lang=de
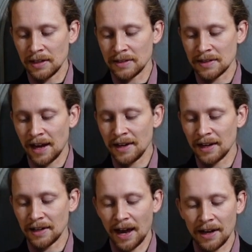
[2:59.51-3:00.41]
in seiner
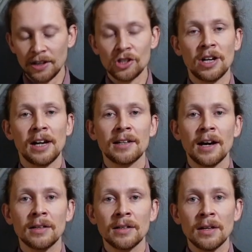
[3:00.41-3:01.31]
Gnade geschenkt
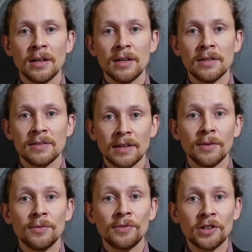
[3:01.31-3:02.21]
hat,
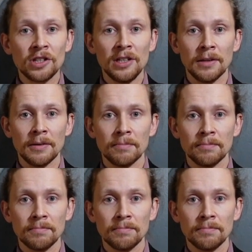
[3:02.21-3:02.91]
sind verschieden.